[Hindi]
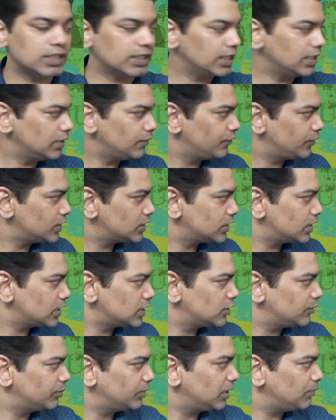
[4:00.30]
के लिए फिर से
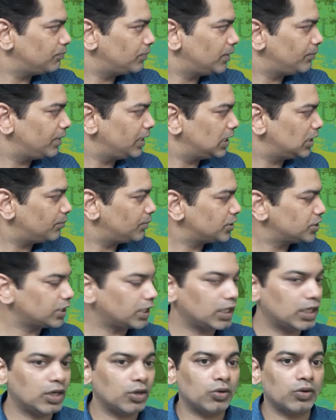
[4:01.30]
रिसिप्ट एंड पेमेंट में
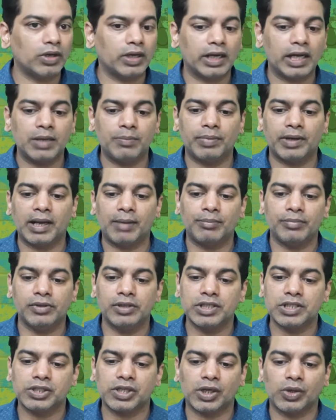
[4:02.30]
चेक करो कहीं पर
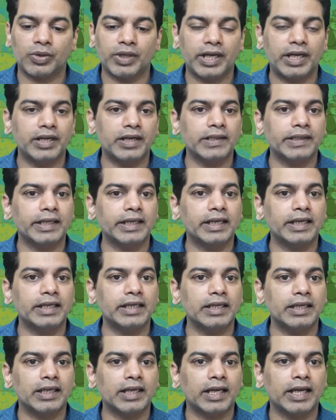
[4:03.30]
एम्बुलेंस की कोई एंट्री दिख
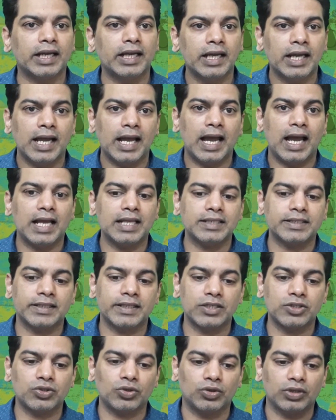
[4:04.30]
रही है क्या आंसर
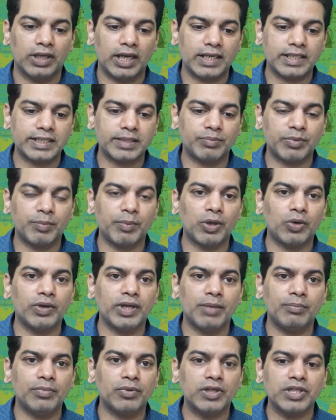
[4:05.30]
इज नो ना रिसिप्ट में कोई
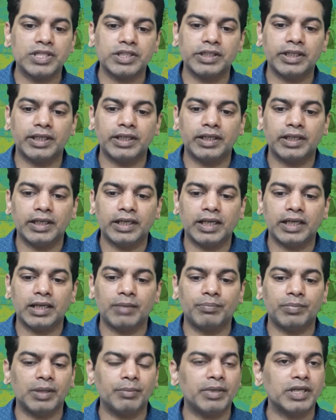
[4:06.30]
एम्बुलेंस की एंट्री है ना
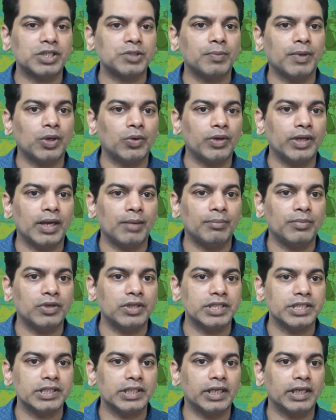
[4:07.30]
पेमेंट्स में कोई
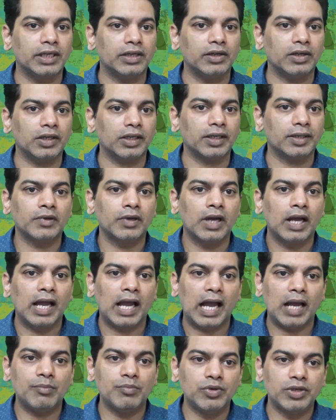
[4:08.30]
एम्बुलेंस की एंट्री
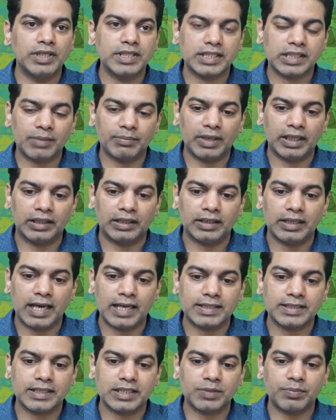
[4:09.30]
है एम्बुलेंस के बाद
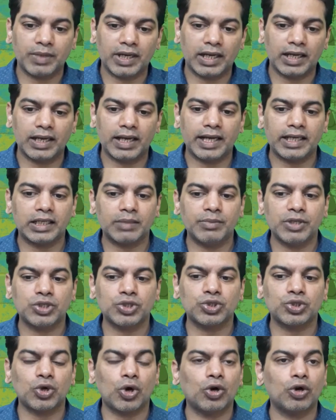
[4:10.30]
एसेट्स में अगला आइटम है
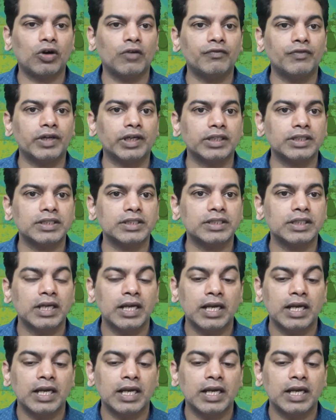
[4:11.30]
स्टॉक ऑफ ड्रग्स